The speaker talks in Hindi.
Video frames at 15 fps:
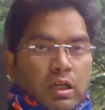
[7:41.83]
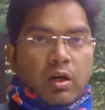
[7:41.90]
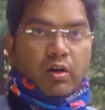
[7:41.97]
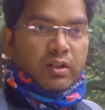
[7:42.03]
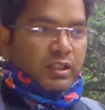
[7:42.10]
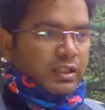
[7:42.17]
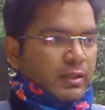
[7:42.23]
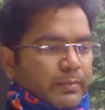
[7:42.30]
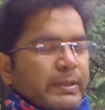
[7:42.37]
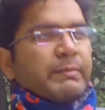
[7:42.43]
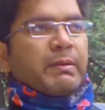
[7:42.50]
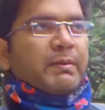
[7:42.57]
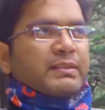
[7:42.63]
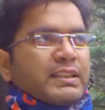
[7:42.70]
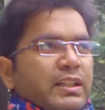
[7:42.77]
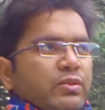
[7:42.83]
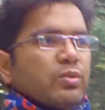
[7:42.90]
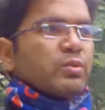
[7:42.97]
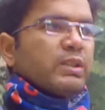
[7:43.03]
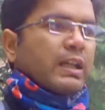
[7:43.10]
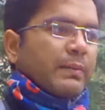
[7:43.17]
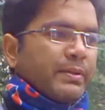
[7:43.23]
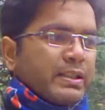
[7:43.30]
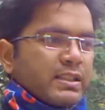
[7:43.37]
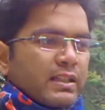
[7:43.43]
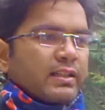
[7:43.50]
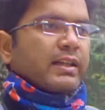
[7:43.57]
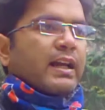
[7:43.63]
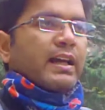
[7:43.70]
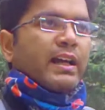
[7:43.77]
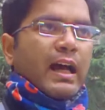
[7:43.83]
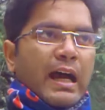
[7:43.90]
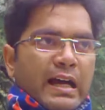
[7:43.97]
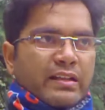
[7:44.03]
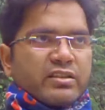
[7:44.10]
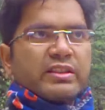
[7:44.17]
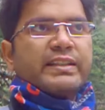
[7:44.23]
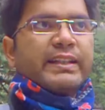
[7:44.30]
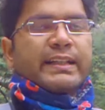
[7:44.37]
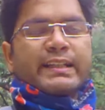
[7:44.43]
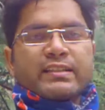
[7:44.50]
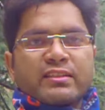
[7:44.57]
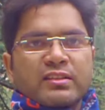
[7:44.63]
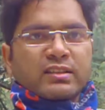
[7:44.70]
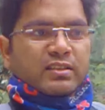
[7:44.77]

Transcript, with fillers: और अभी मैं बता दूं कि अभी चल रहा है आज डेट है